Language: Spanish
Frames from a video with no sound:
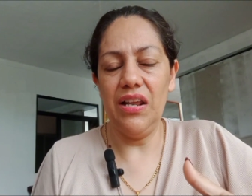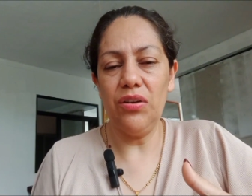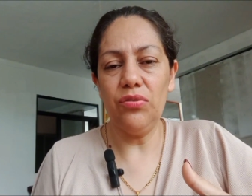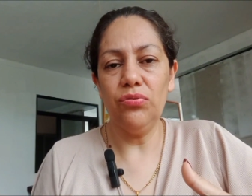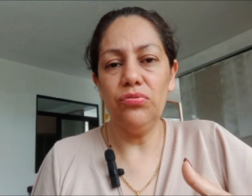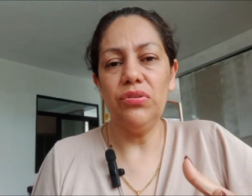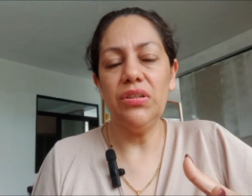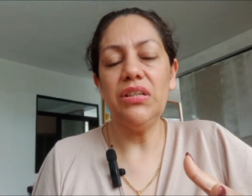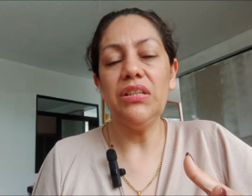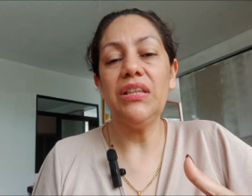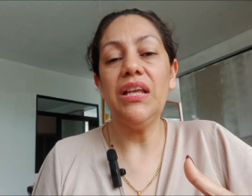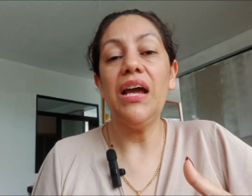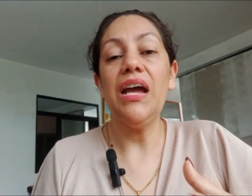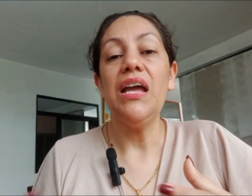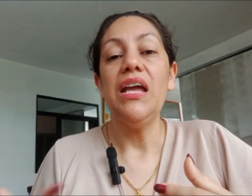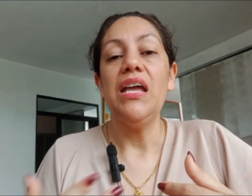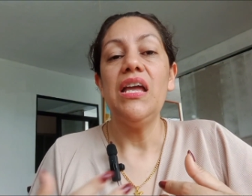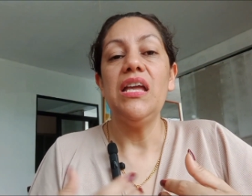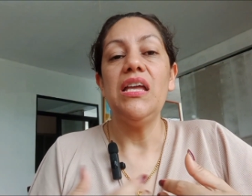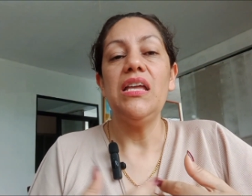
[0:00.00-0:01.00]
de la
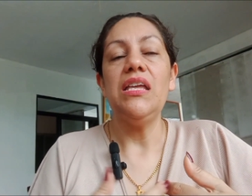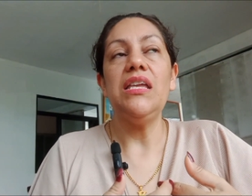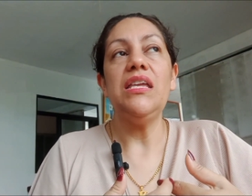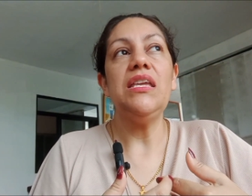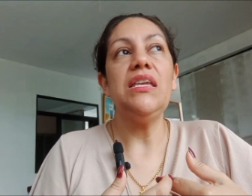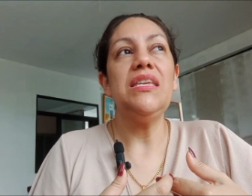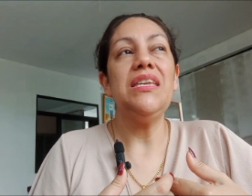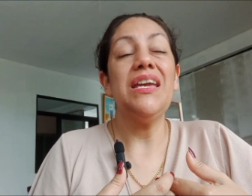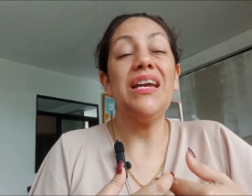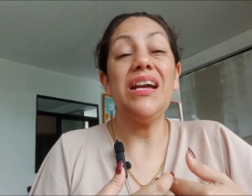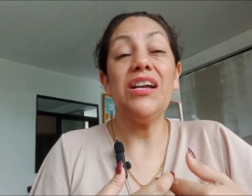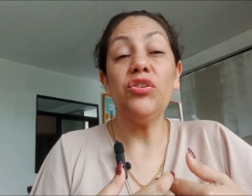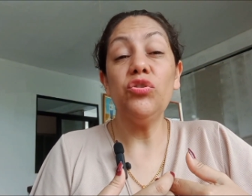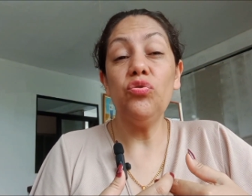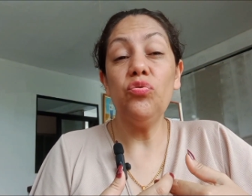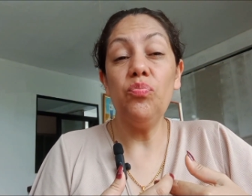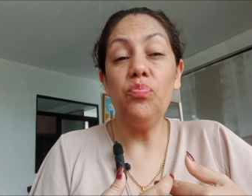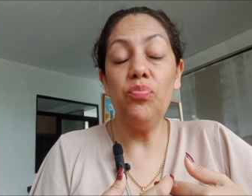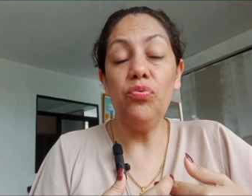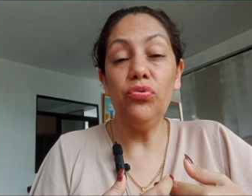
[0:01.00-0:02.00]
rutina y
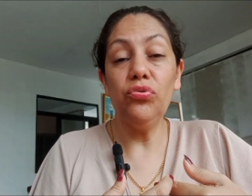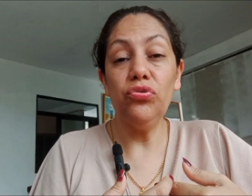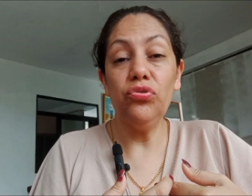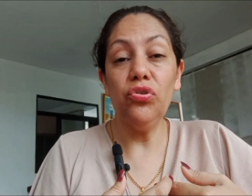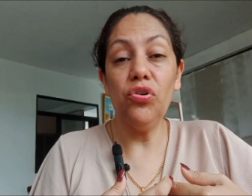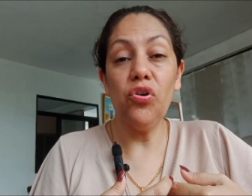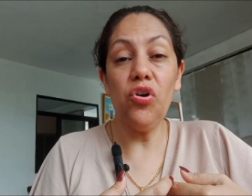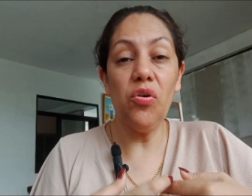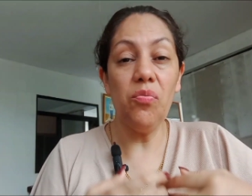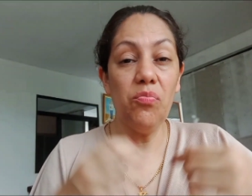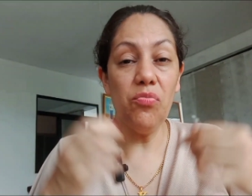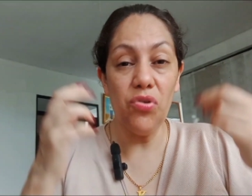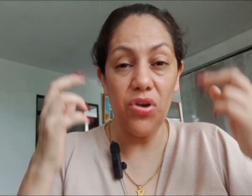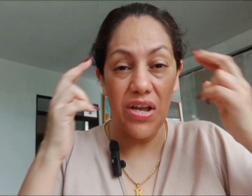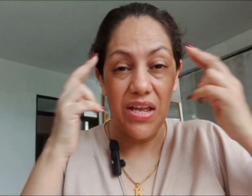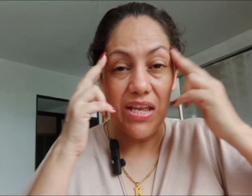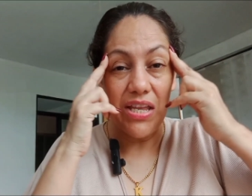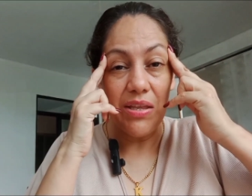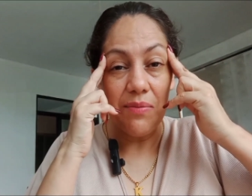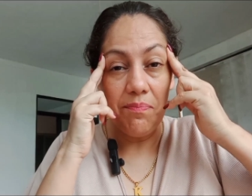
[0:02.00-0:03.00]
llegas a un punto
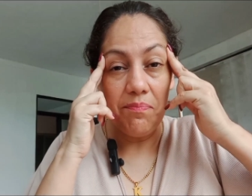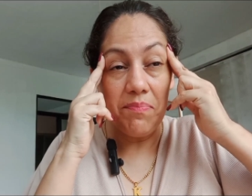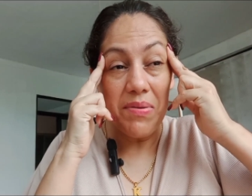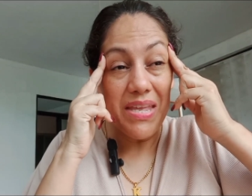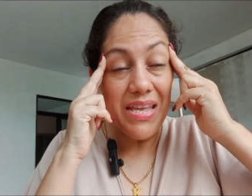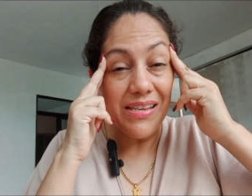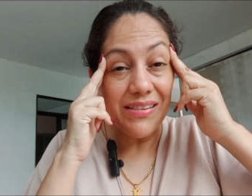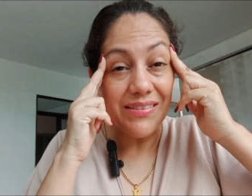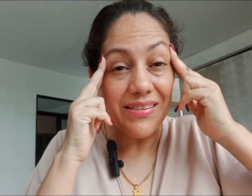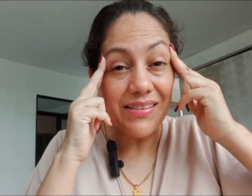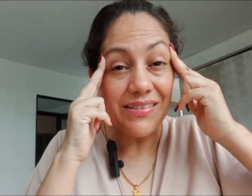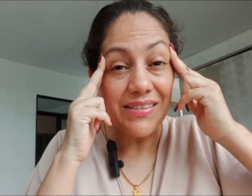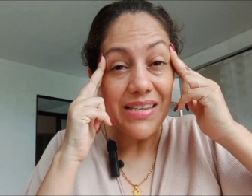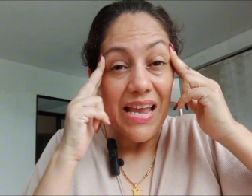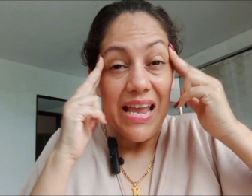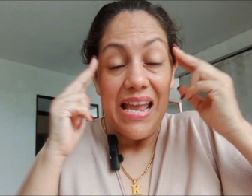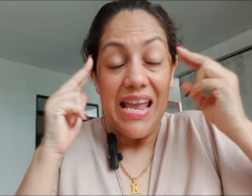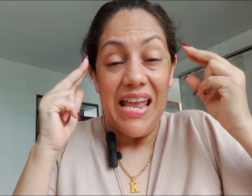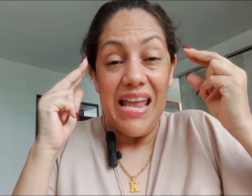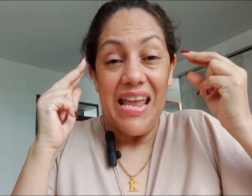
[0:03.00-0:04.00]
como que piensas,
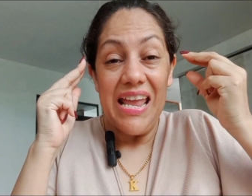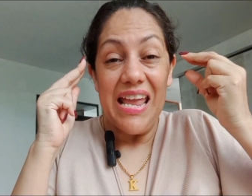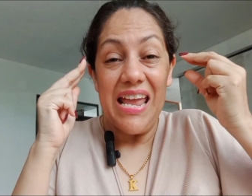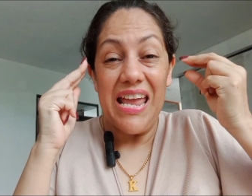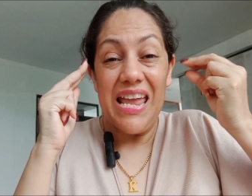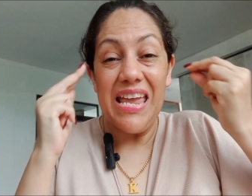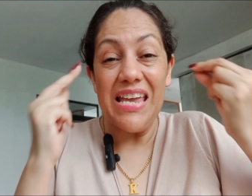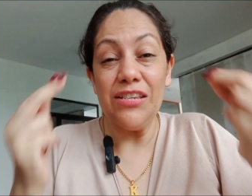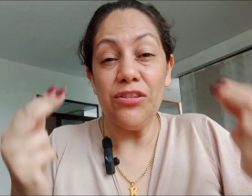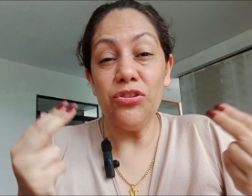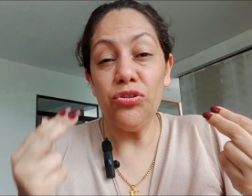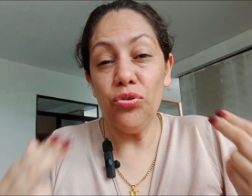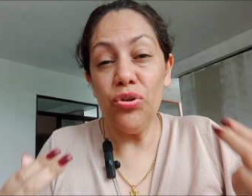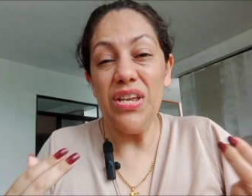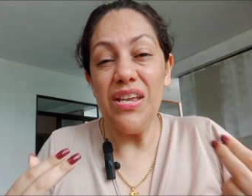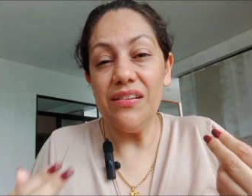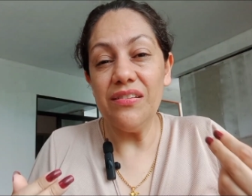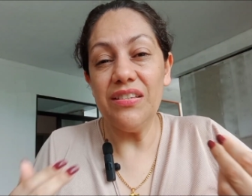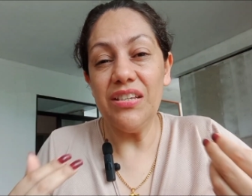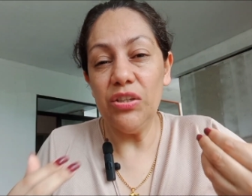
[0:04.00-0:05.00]
¿qué
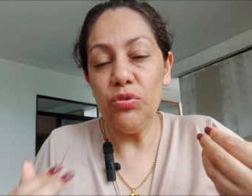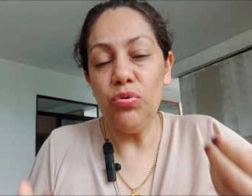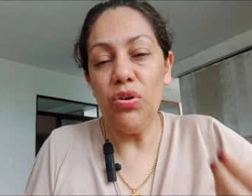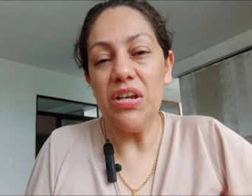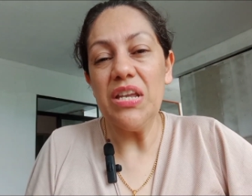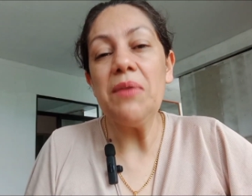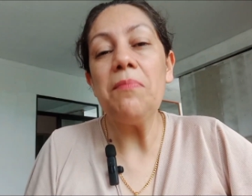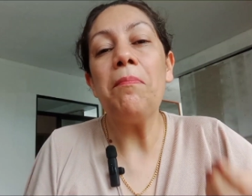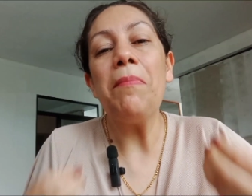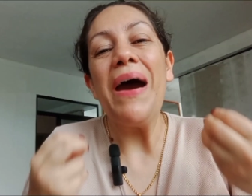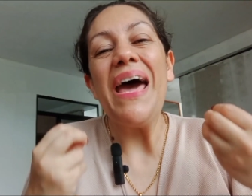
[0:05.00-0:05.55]
estoy haciendo aquí?